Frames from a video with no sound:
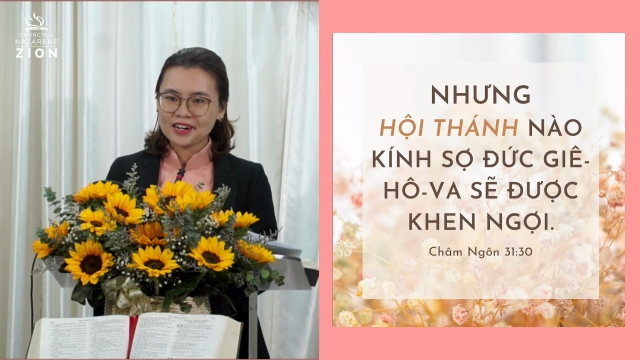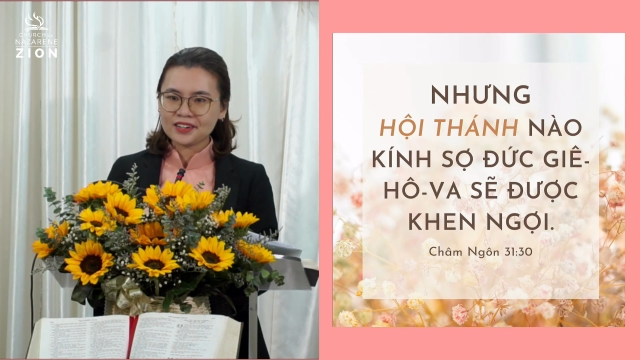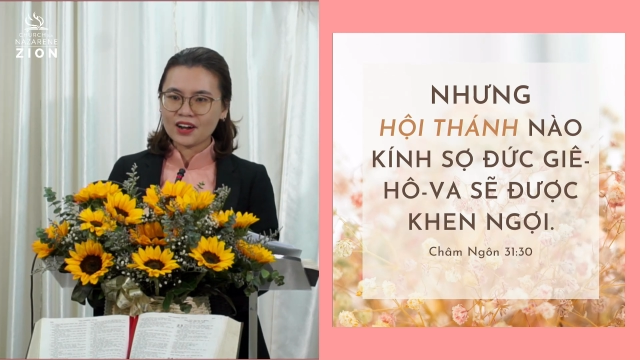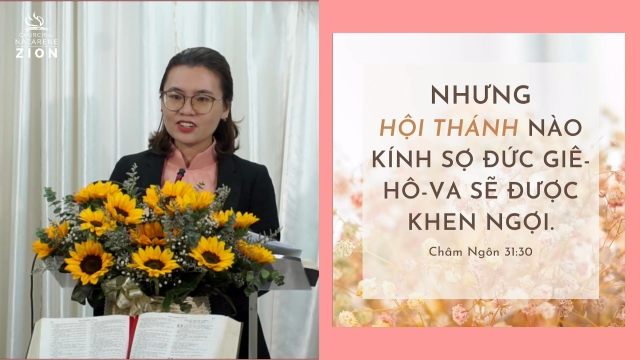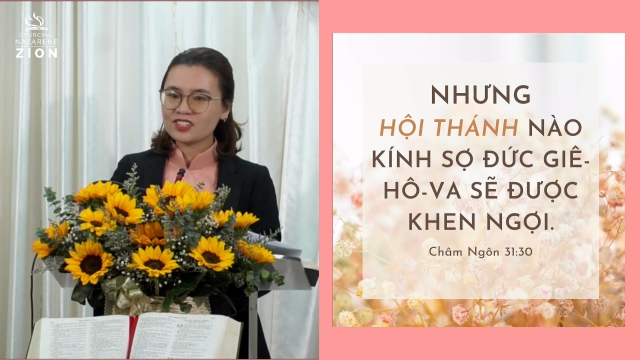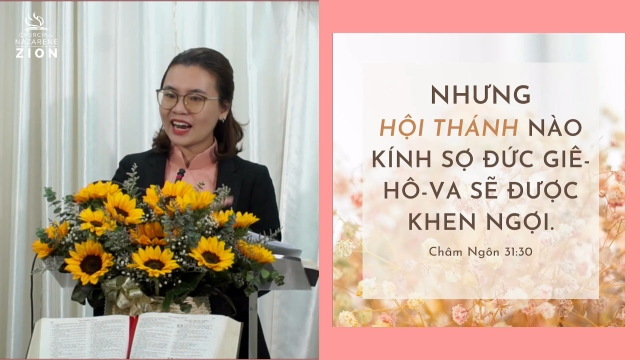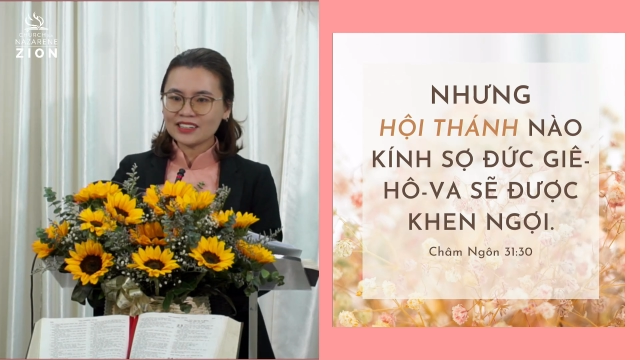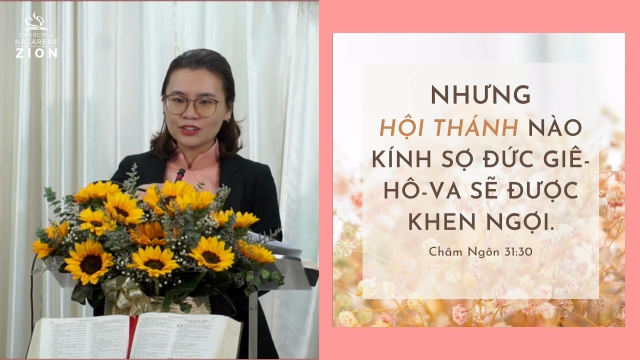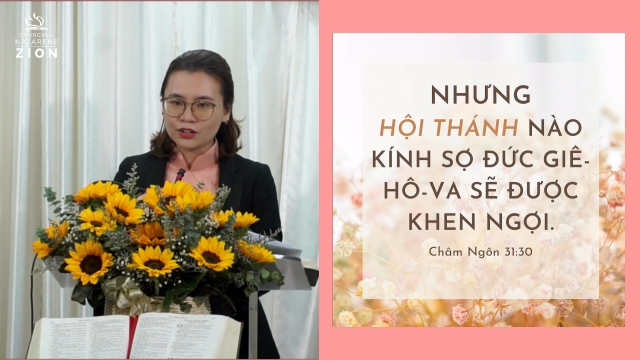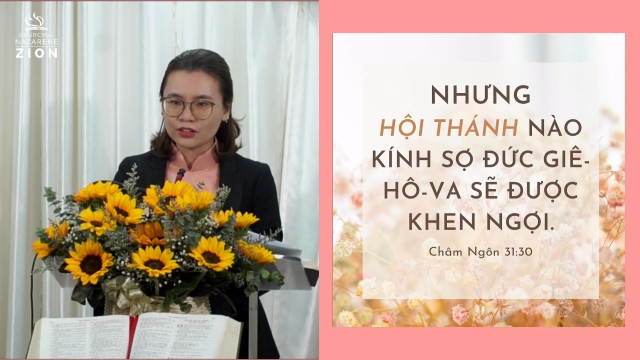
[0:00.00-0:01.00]
nó trái
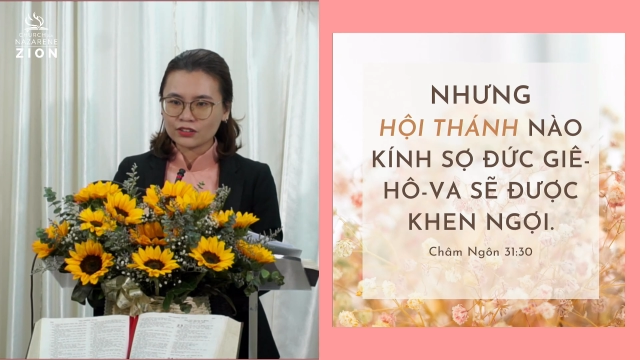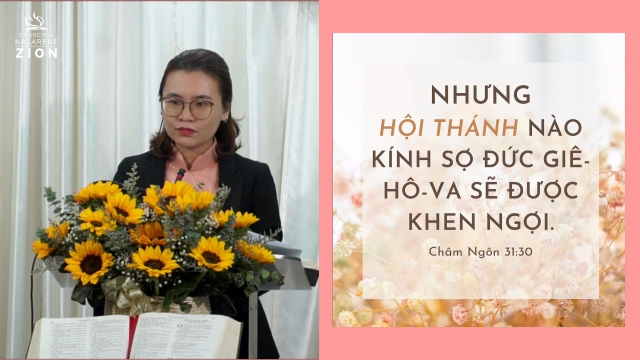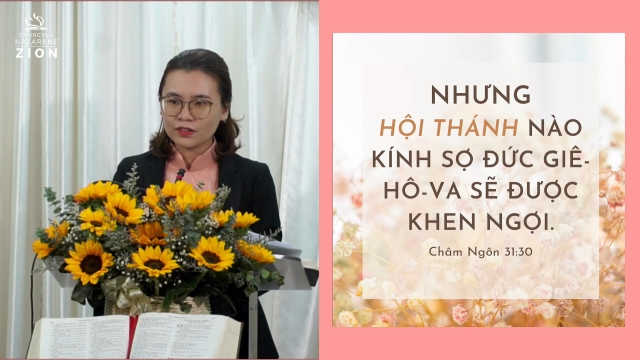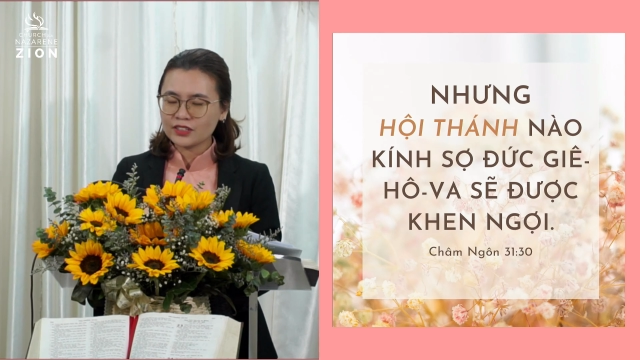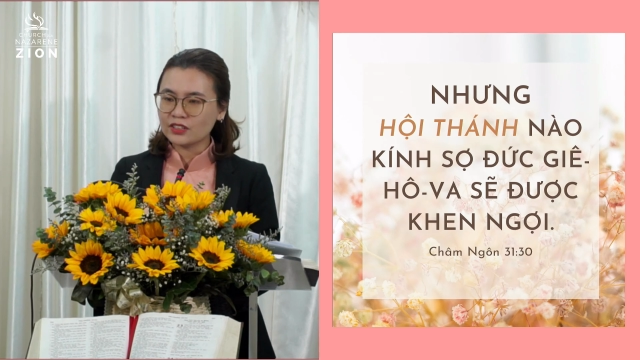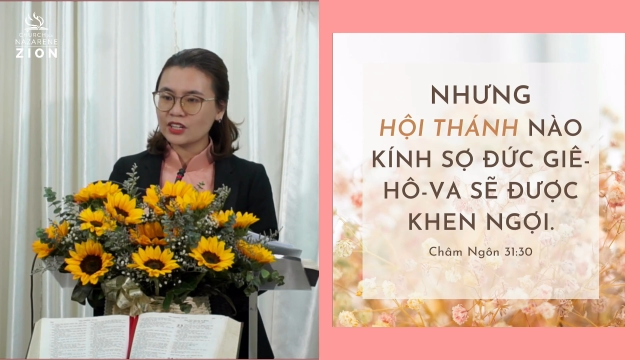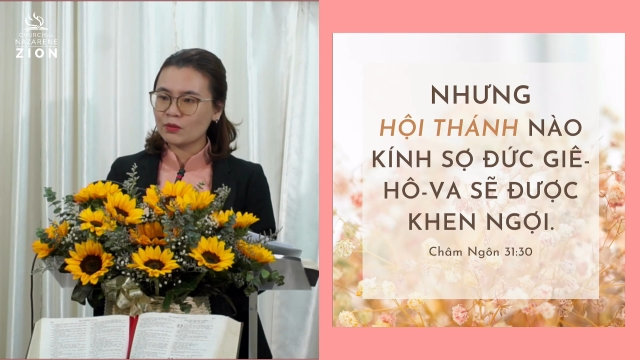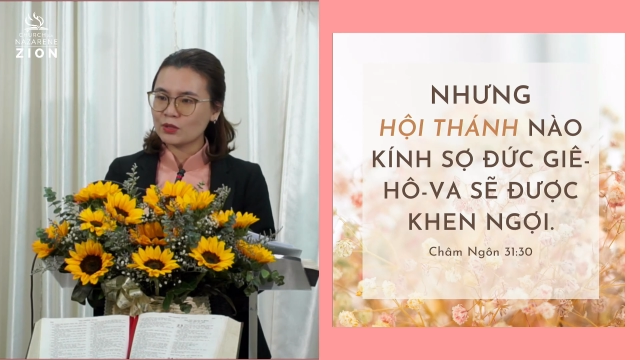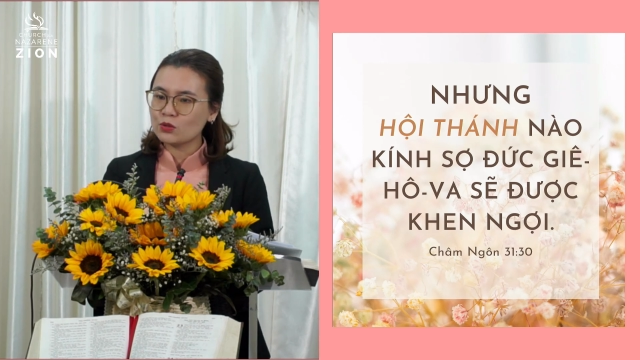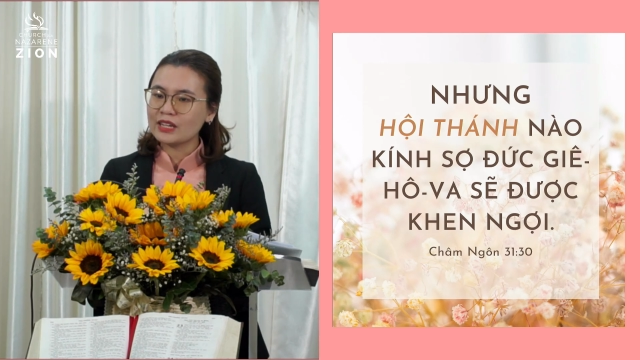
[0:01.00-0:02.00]
ngược với những
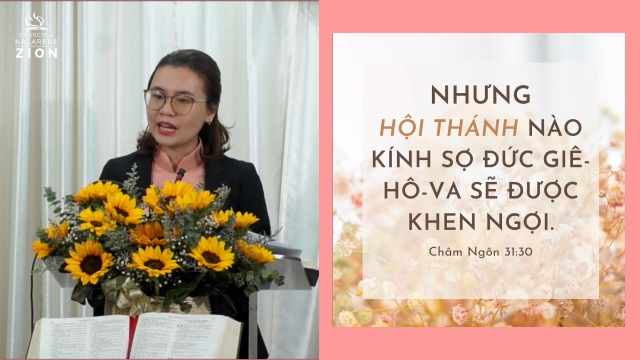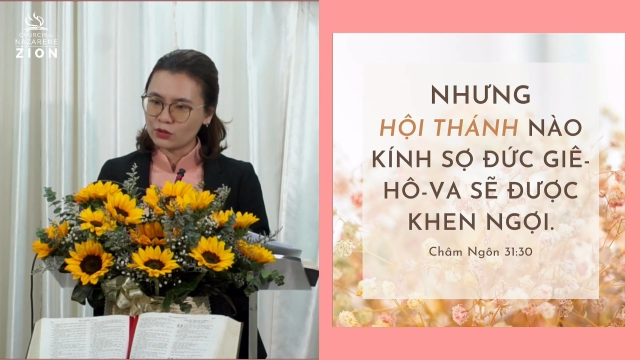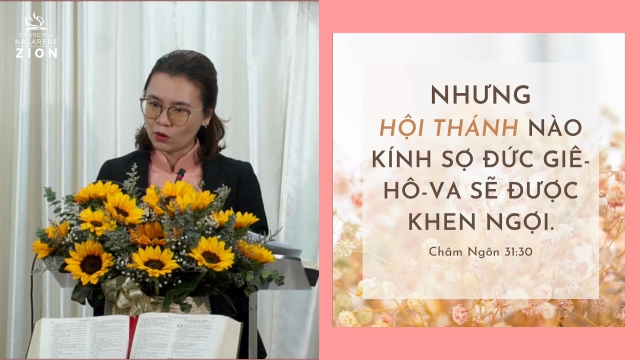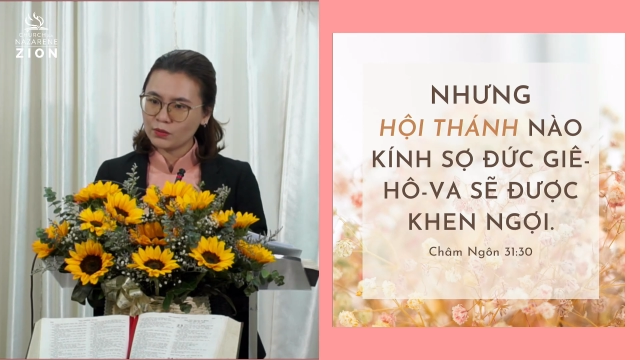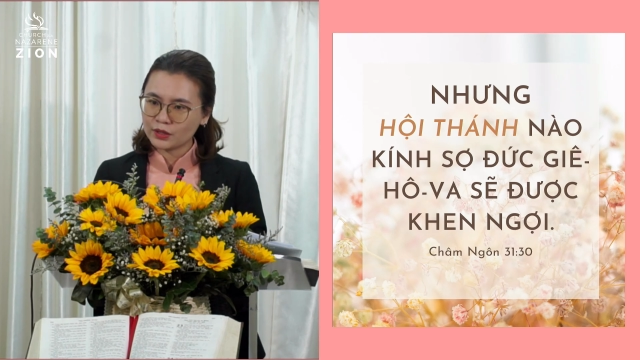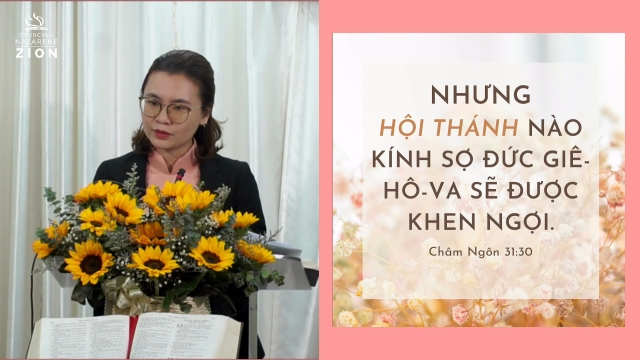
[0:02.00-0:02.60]
điều mà Chúa dạy dỗ mình.